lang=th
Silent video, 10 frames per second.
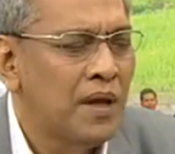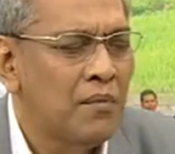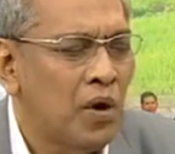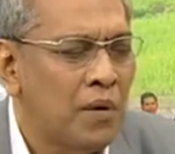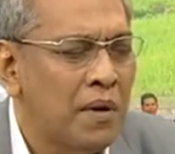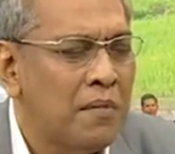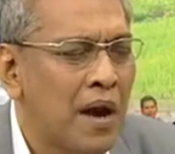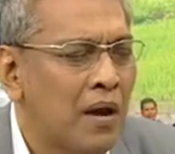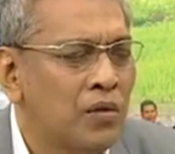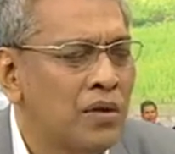ท่านบอกแล้วปริ
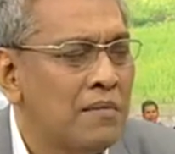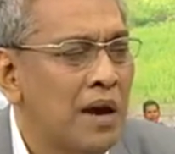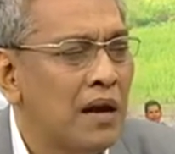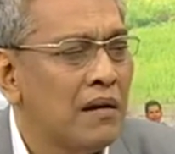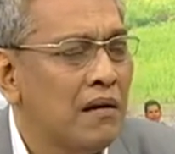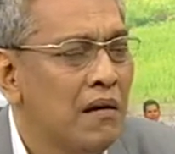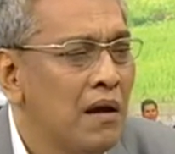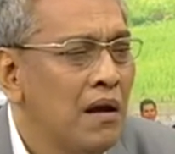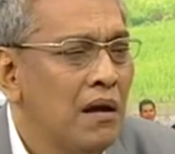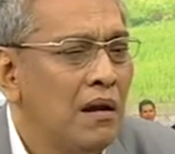มาณรถเยอะมากเลย
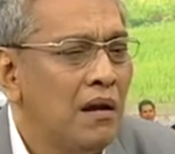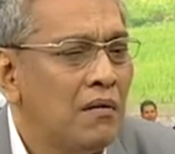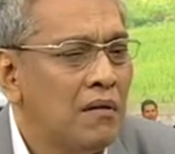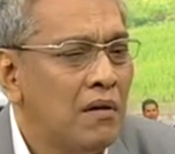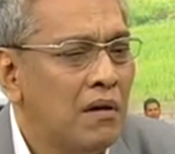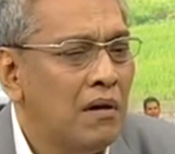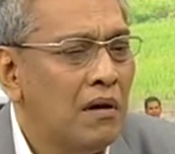แล้วก็